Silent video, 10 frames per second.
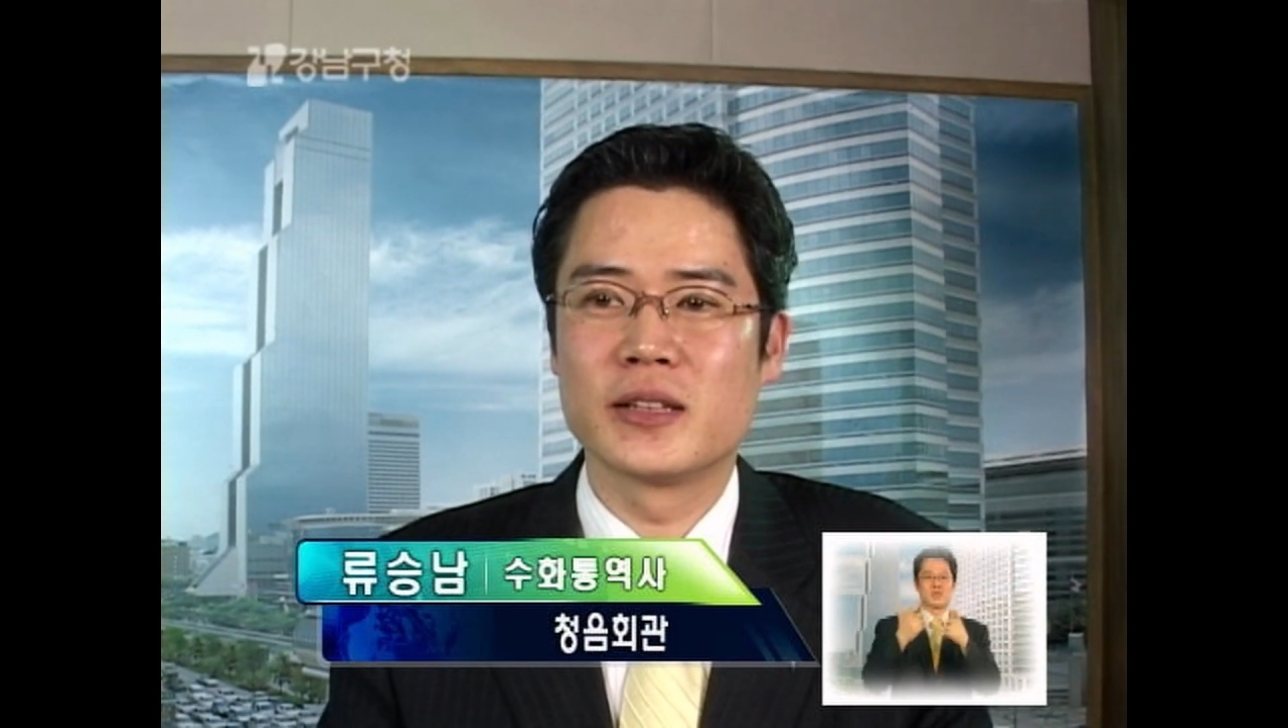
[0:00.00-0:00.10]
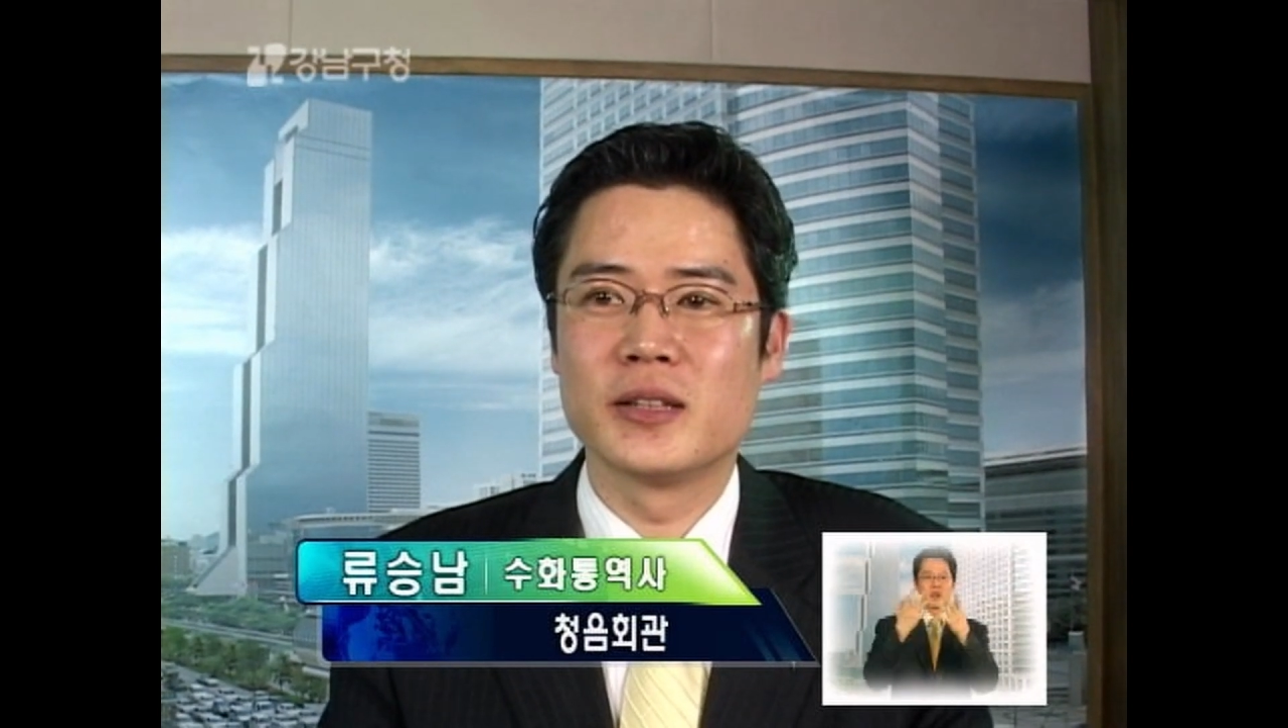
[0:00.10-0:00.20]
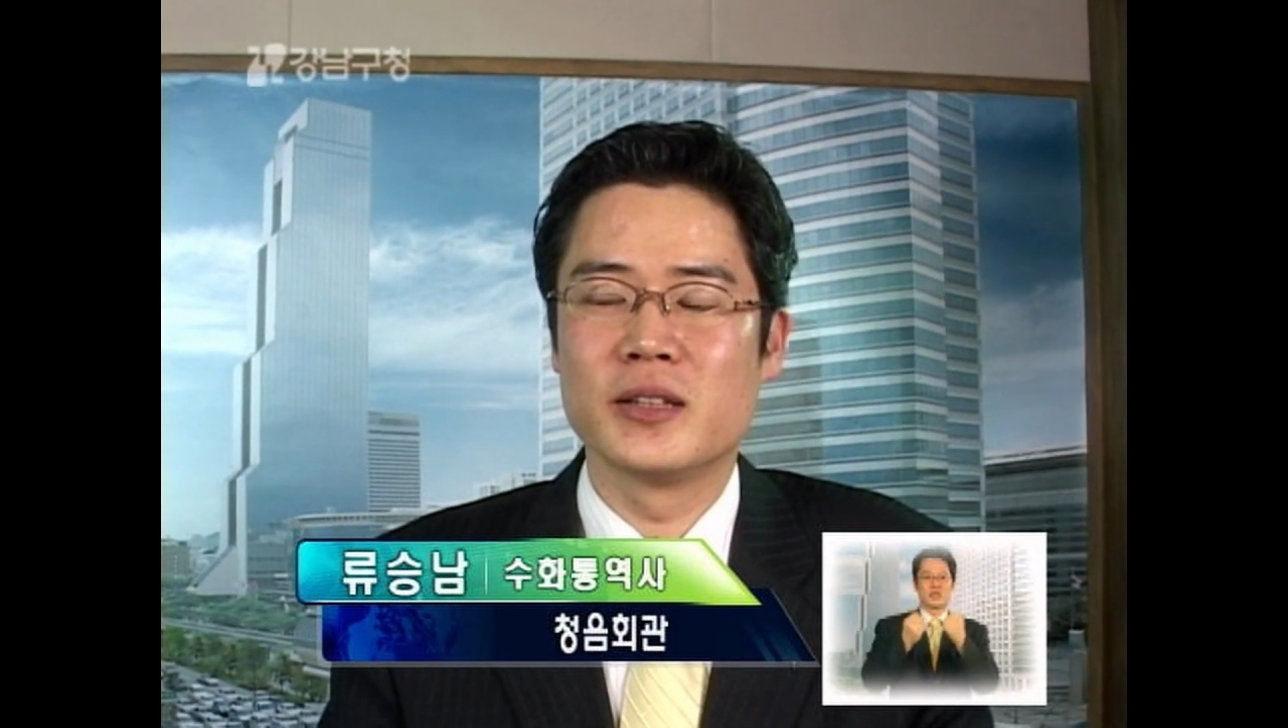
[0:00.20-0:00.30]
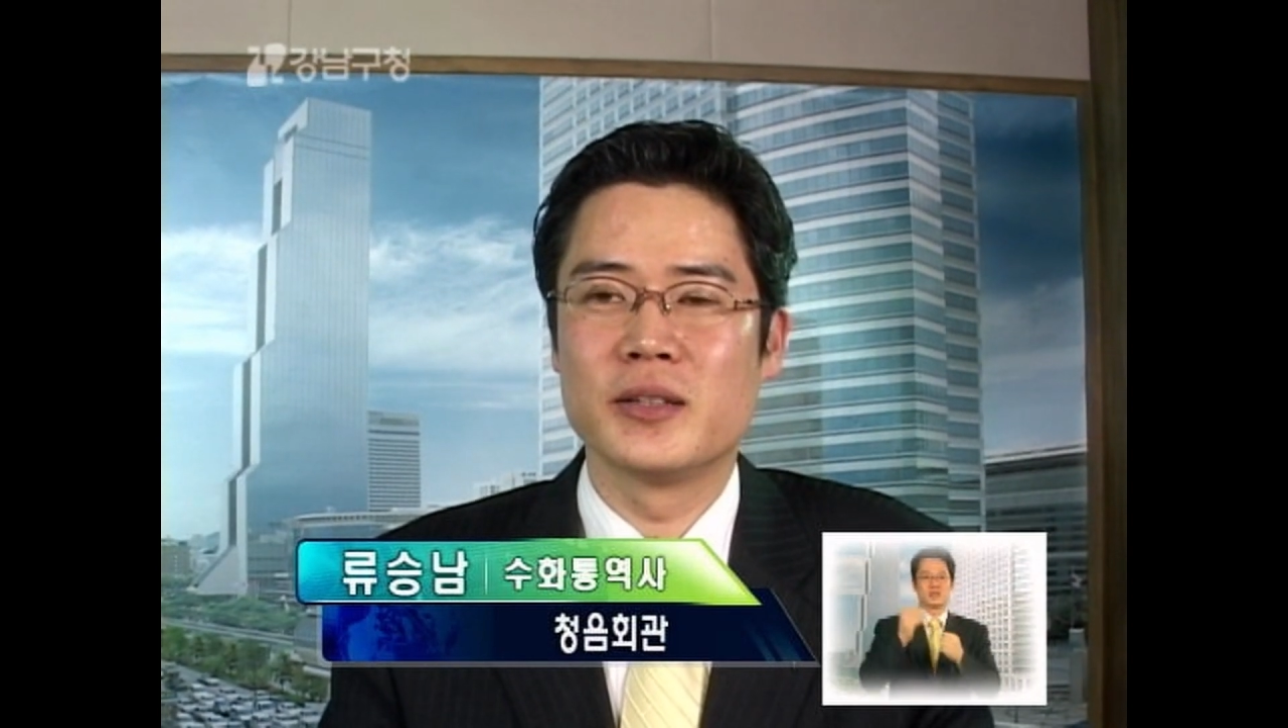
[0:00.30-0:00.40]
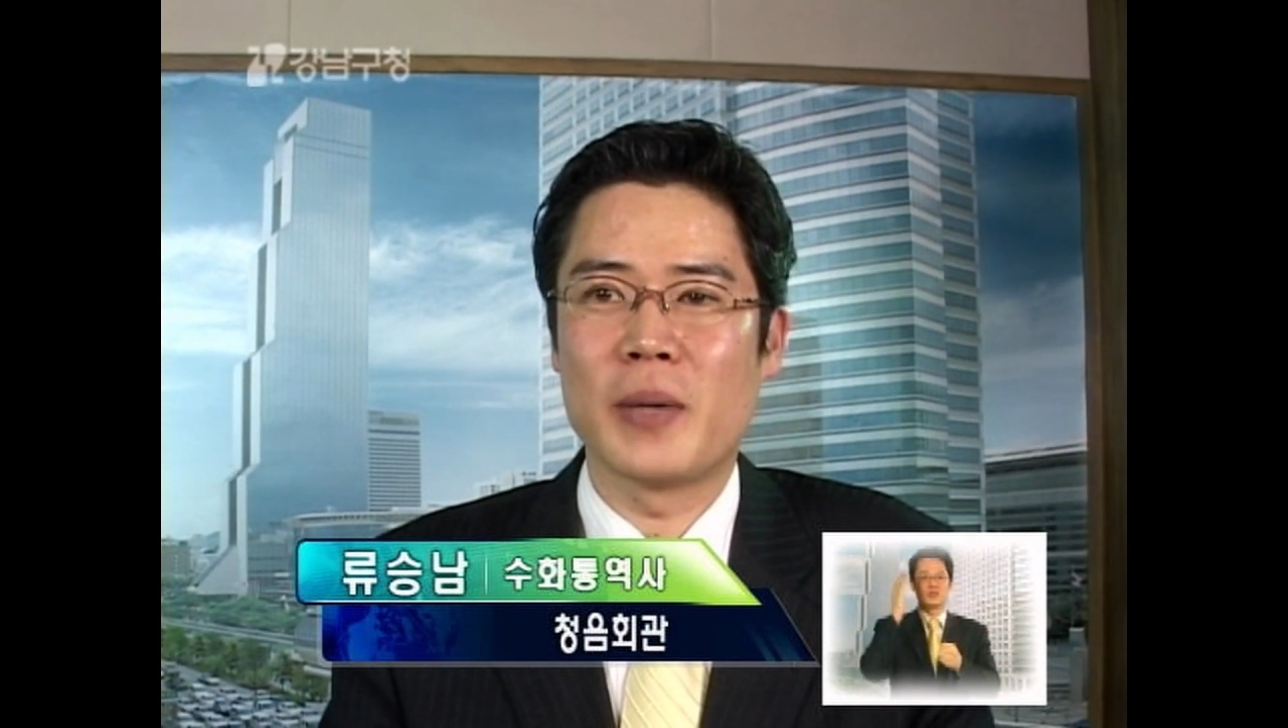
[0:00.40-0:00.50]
그